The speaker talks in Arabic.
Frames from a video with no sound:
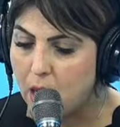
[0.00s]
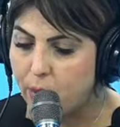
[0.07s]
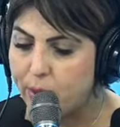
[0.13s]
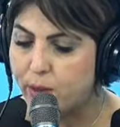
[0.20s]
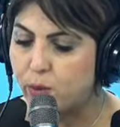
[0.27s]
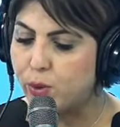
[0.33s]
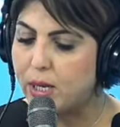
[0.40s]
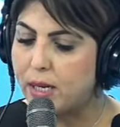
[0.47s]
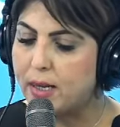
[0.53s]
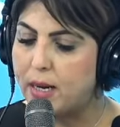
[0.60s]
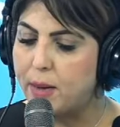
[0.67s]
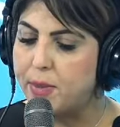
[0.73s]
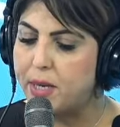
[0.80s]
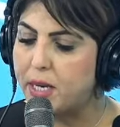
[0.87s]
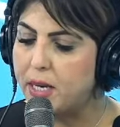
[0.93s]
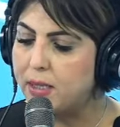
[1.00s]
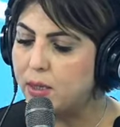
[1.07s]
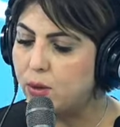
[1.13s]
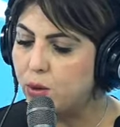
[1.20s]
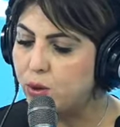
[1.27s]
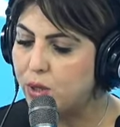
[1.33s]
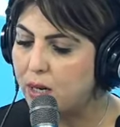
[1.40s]
الولايات المتحدة الأمريكية
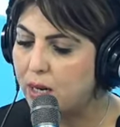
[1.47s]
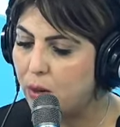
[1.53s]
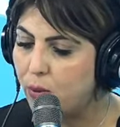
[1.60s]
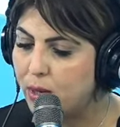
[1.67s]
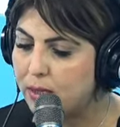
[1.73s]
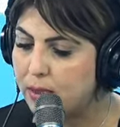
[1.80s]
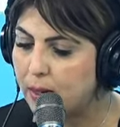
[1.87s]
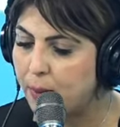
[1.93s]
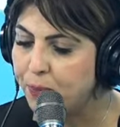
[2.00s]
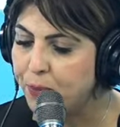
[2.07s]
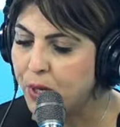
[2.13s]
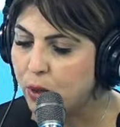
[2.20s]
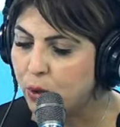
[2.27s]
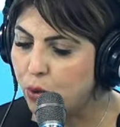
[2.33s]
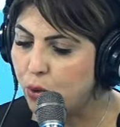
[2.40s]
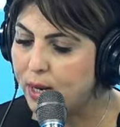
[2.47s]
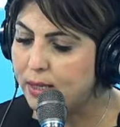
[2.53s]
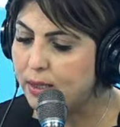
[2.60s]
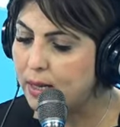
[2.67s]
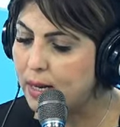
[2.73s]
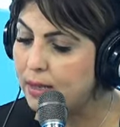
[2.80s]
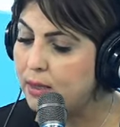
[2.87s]
سترسل غواصة يو
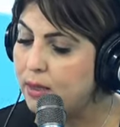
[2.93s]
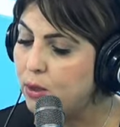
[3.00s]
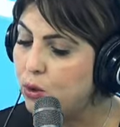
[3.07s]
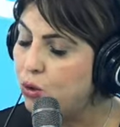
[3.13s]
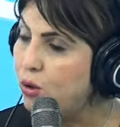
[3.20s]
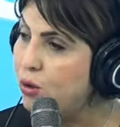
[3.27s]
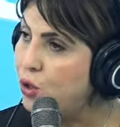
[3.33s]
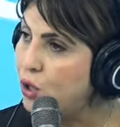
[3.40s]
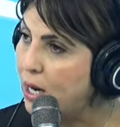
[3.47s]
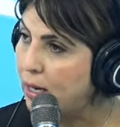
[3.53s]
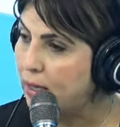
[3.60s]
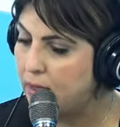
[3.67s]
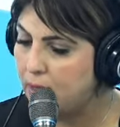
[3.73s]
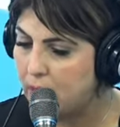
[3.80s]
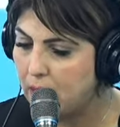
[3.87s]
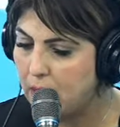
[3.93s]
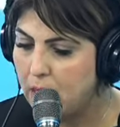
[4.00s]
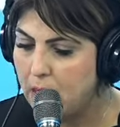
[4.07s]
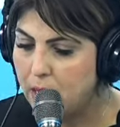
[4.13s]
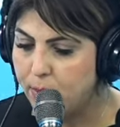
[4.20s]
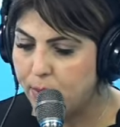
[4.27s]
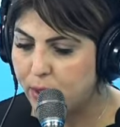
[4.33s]
اس اس جورجيا إلى
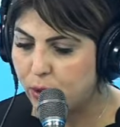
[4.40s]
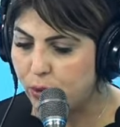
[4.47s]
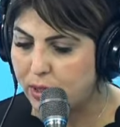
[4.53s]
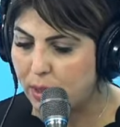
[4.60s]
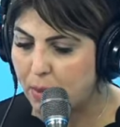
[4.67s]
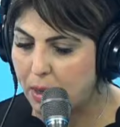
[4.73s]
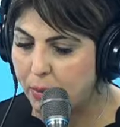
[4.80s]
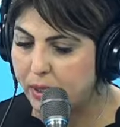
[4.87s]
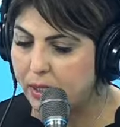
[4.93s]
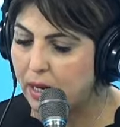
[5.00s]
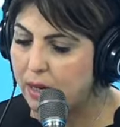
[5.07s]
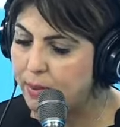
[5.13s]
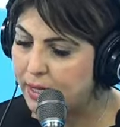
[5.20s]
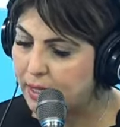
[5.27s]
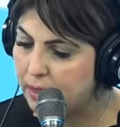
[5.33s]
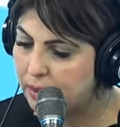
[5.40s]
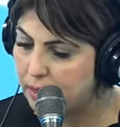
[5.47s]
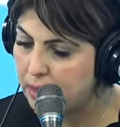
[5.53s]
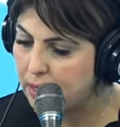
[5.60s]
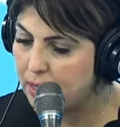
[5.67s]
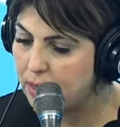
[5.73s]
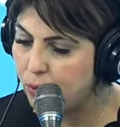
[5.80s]
ما تسمى المنطقة
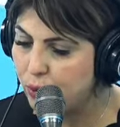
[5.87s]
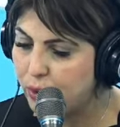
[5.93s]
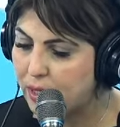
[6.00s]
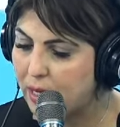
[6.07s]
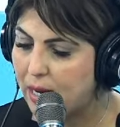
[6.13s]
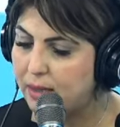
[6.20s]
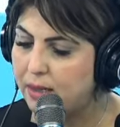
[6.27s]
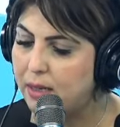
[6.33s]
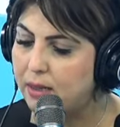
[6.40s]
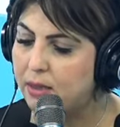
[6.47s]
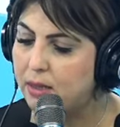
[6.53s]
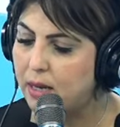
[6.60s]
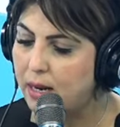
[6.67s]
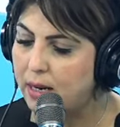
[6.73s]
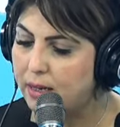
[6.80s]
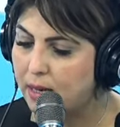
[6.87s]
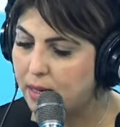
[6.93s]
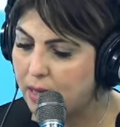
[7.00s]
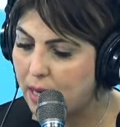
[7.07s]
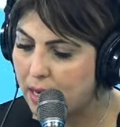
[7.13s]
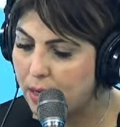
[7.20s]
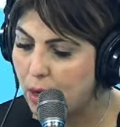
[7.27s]
المركزية لمساعدة
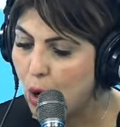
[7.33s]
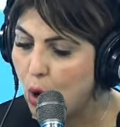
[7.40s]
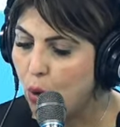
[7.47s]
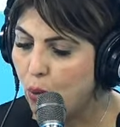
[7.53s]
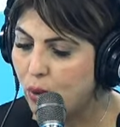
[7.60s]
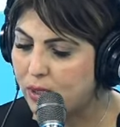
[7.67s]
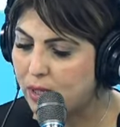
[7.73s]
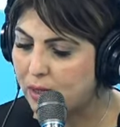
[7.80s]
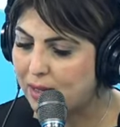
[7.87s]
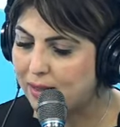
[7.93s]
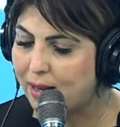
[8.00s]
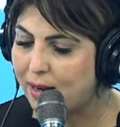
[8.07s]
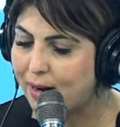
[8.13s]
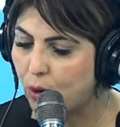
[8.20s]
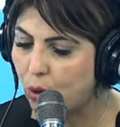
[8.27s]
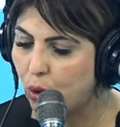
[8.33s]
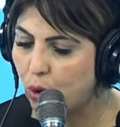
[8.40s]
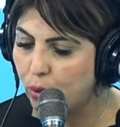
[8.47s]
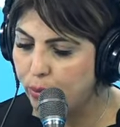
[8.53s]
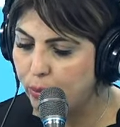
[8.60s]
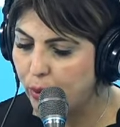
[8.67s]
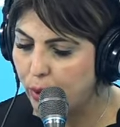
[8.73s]
الكيان وسط
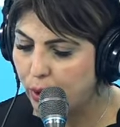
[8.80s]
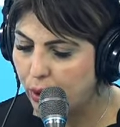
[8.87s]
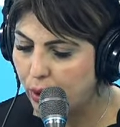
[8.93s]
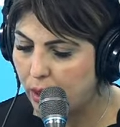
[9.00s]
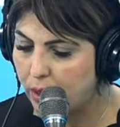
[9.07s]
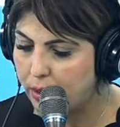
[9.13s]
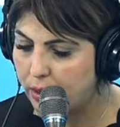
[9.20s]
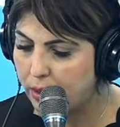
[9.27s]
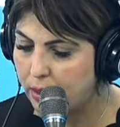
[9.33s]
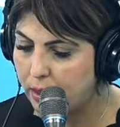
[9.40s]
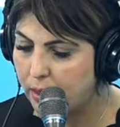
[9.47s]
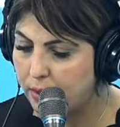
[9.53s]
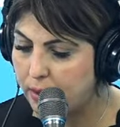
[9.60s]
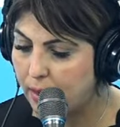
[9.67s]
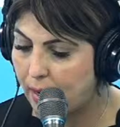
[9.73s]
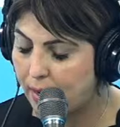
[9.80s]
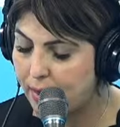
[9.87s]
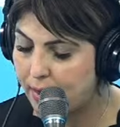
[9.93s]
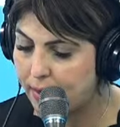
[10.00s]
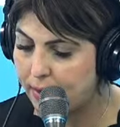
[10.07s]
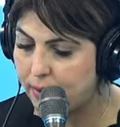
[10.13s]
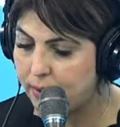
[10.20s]
ترقب آه، إيران
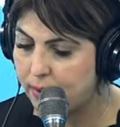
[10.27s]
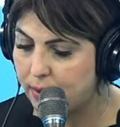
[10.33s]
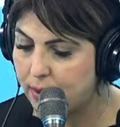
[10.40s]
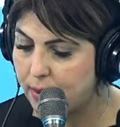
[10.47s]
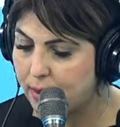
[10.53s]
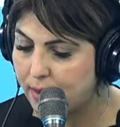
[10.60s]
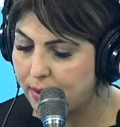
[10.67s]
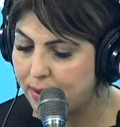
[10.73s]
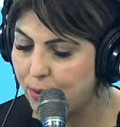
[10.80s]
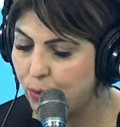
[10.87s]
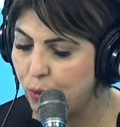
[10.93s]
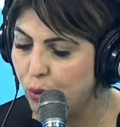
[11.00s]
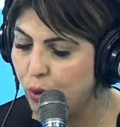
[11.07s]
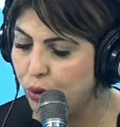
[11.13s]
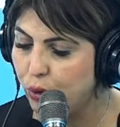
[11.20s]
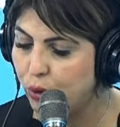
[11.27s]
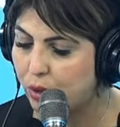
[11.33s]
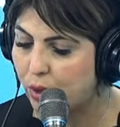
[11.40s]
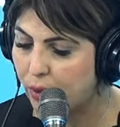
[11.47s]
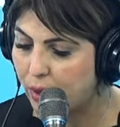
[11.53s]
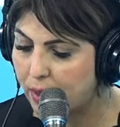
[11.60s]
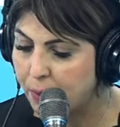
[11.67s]
على رد إيراني
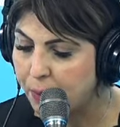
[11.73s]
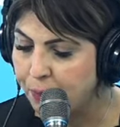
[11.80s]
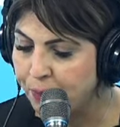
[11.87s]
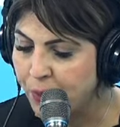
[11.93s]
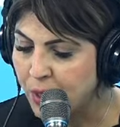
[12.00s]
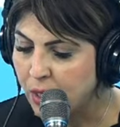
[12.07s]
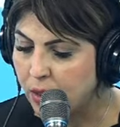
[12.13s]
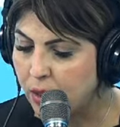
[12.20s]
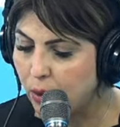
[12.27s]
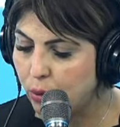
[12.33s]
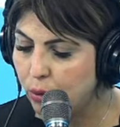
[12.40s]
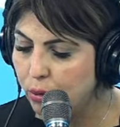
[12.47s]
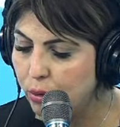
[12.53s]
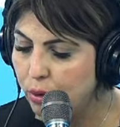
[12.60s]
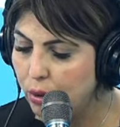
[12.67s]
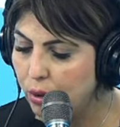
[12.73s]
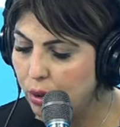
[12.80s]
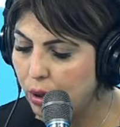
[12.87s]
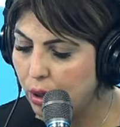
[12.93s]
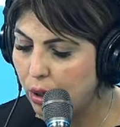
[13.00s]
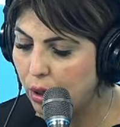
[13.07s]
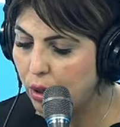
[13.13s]
منتظر النظر يقول
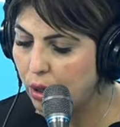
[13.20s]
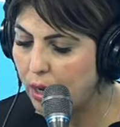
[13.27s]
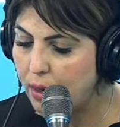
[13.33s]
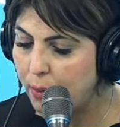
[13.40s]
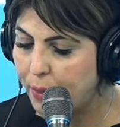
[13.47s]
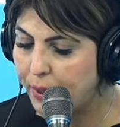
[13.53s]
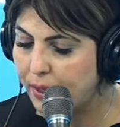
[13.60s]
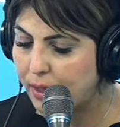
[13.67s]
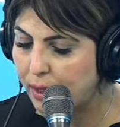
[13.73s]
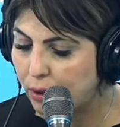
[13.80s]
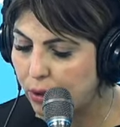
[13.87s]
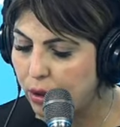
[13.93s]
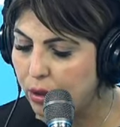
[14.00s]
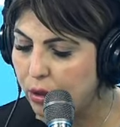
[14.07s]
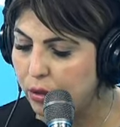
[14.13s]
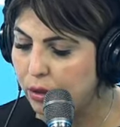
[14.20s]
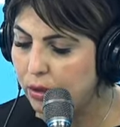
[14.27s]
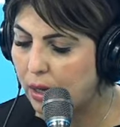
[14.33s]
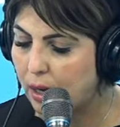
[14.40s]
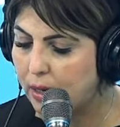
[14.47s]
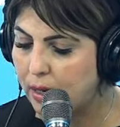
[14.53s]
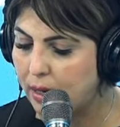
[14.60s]
آه،
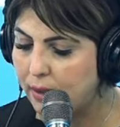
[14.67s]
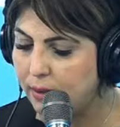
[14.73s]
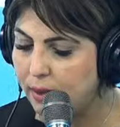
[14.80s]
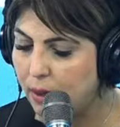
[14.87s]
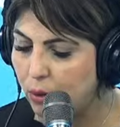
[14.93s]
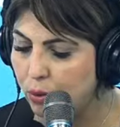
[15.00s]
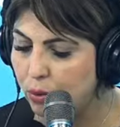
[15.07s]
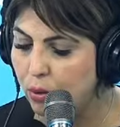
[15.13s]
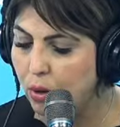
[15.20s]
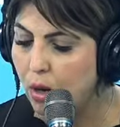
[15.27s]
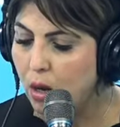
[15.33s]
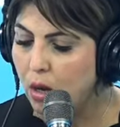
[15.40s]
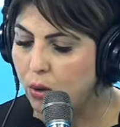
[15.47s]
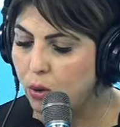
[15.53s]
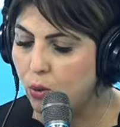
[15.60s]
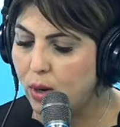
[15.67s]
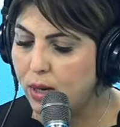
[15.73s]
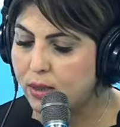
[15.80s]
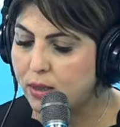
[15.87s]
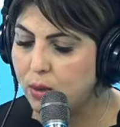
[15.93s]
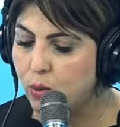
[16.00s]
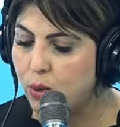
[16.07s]
البنتاغون على أنه
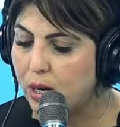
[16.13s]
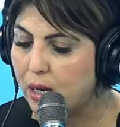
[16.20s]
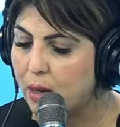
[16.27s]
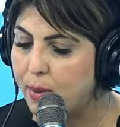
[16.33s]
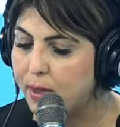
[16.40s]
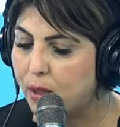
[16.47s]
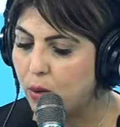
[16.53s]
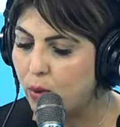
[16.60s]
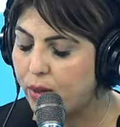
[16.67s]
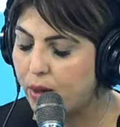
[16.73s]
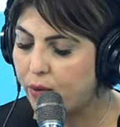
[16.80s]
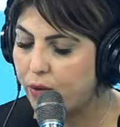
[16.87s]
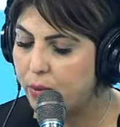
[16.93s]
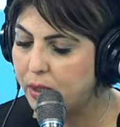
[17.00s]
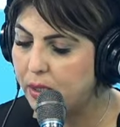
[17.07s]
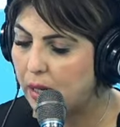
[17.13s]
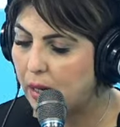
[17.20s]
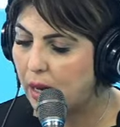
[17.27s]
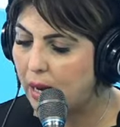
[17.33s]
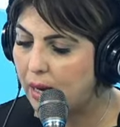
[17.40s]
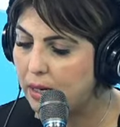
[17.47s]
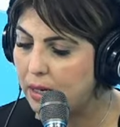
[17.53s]
يواصل مراقبة الوضع في
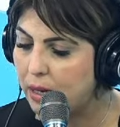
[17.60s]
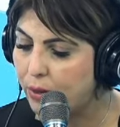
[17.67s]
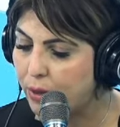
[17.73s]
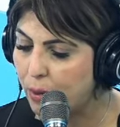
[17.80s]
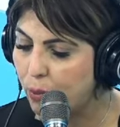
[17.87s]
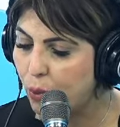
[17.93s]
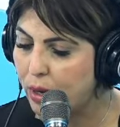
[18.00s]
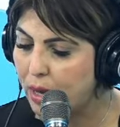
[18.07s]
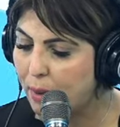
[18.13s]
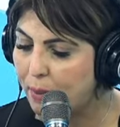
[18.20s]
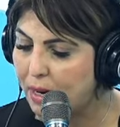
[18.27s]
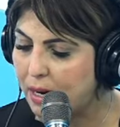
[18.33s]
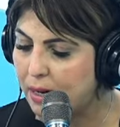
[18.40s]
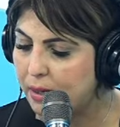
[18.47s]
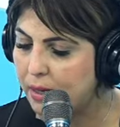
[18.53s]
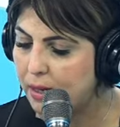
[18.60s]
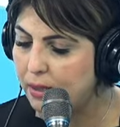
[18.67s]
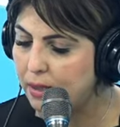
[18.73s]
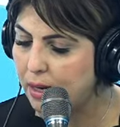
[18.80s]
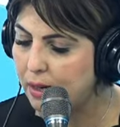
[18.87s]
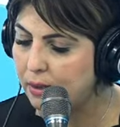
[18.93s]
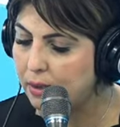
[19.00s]
المنطقة عن كثب ويعمل على
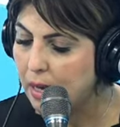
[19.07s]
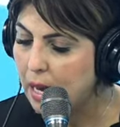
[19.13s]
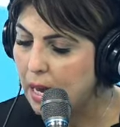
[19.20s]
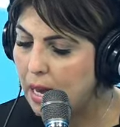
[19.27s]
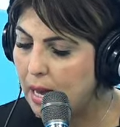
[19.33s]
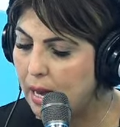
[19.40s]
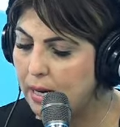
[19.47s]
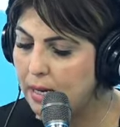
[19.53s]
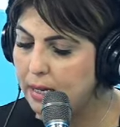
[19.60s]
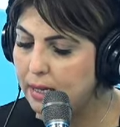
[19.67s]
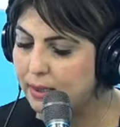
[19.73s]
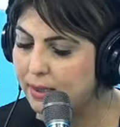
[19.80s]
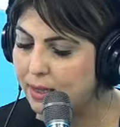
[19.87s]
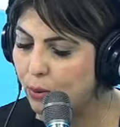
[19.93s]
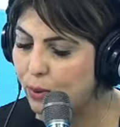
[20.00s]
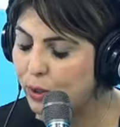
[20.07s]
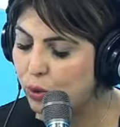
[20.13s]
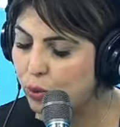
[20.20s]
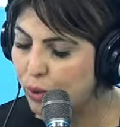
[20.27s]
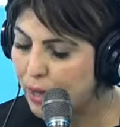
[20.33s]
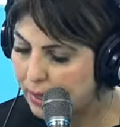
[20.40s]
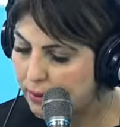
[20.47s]
تهدئة
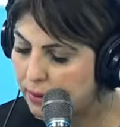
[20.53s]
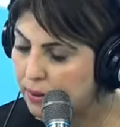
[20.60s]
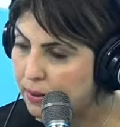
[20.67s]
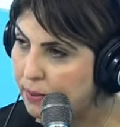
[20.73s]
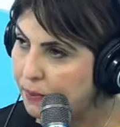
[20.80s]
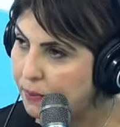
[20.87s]
التوترات